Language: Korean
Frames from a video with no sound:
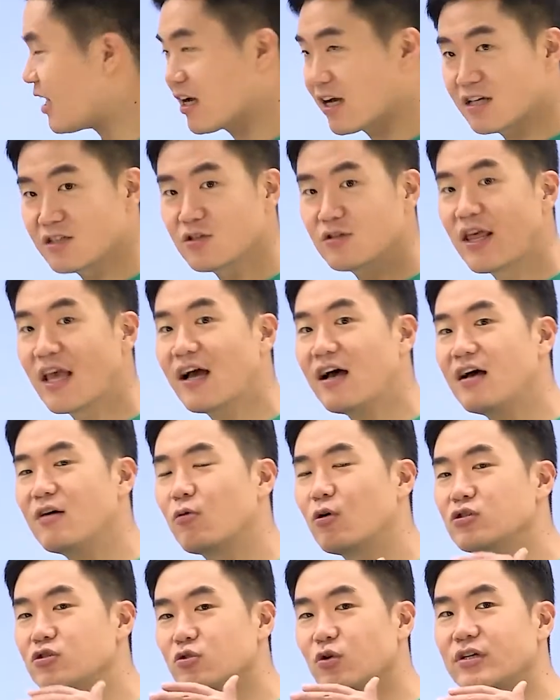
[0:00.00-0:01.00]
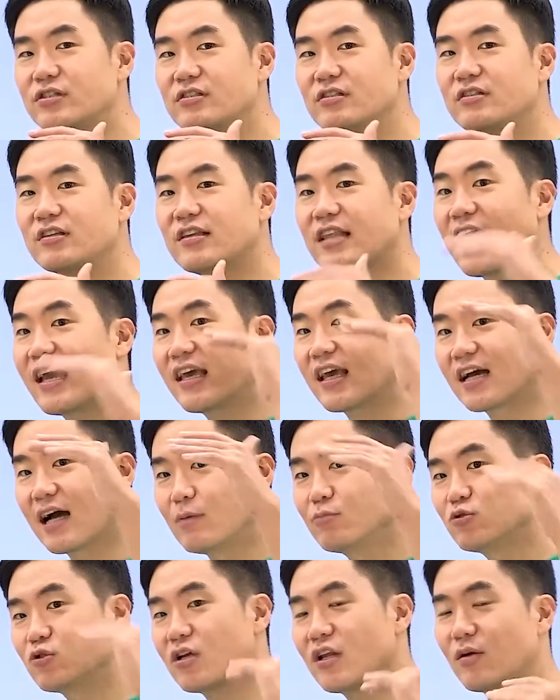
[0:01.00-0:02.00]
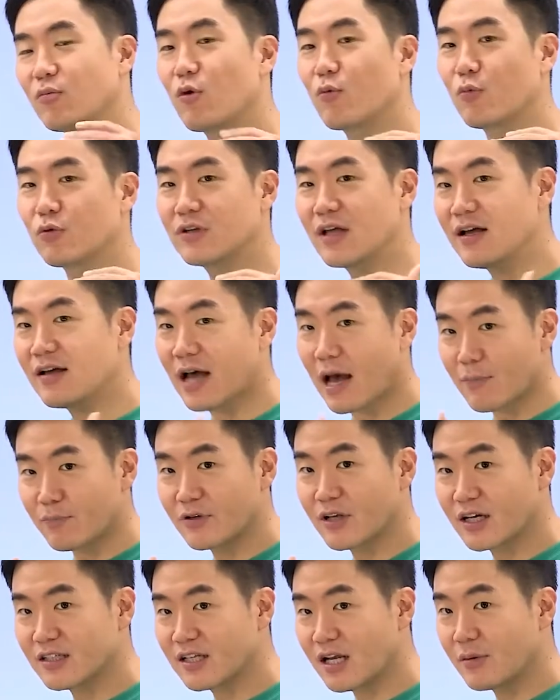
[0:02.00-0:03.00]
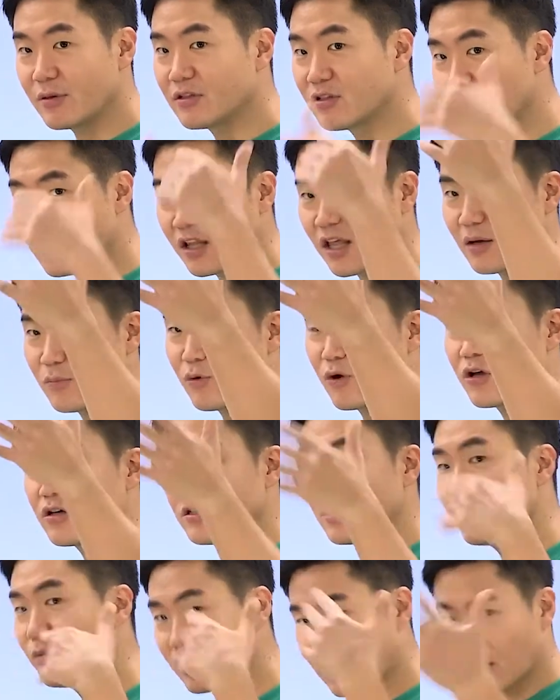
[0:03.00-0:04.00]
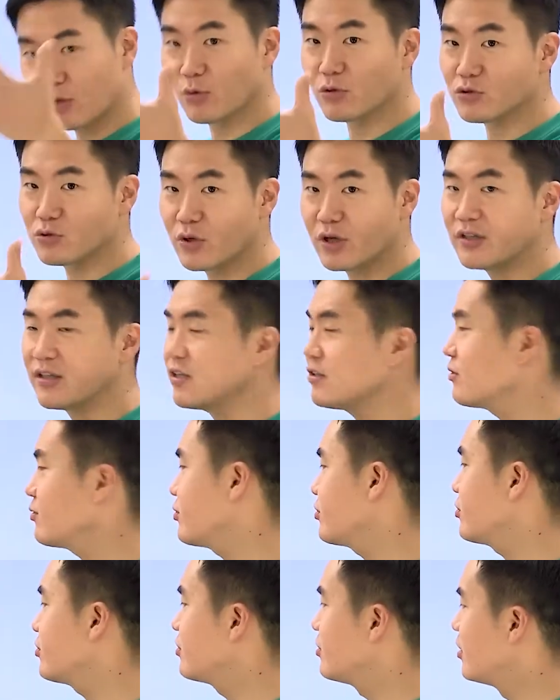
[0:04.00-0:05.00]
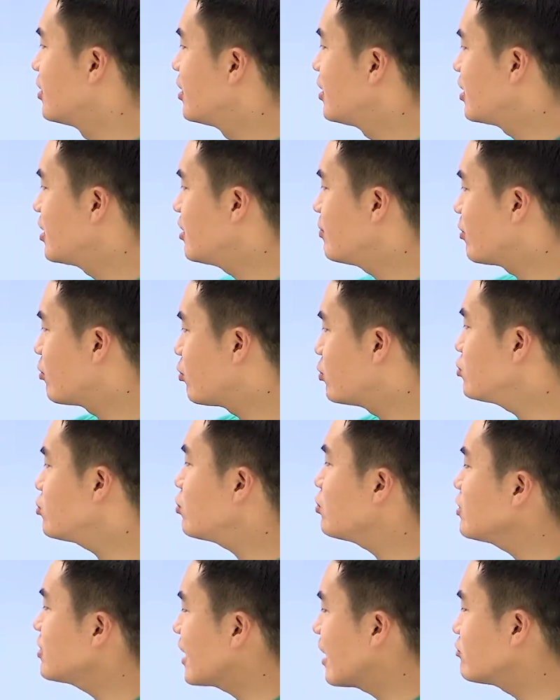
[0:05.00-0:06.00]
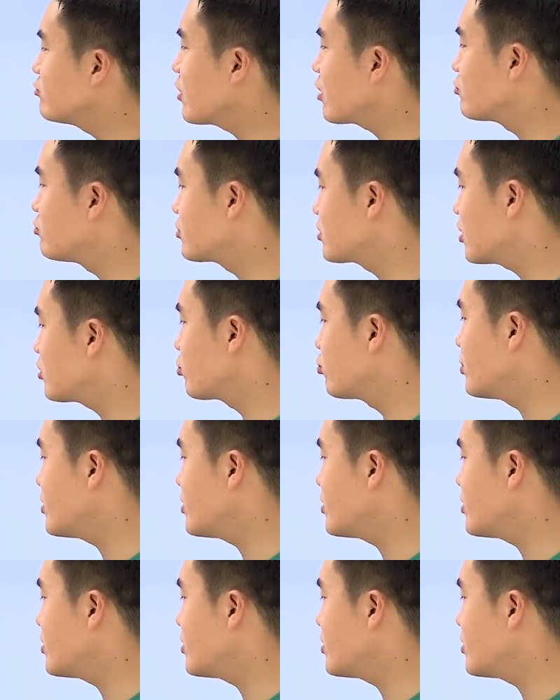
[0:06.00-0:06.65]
그래서 내가 원조했을 때 나에게 감수한 행복보다 아프리카 사람이 늘어난 행복이 크다면 당연히 원조해야 되는 거죠. 2번 원조는 자국의 국제적